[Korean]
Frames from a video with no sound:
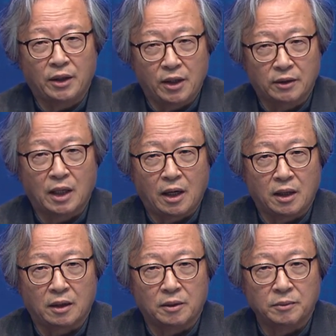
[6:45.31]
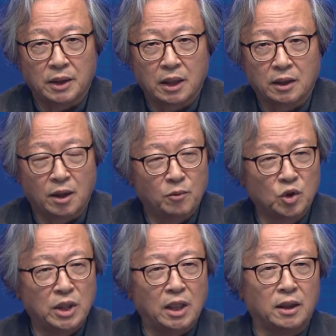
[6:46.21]
되었다라는 것. 니다 근데
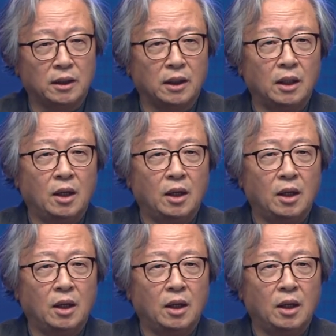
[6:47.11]
문제는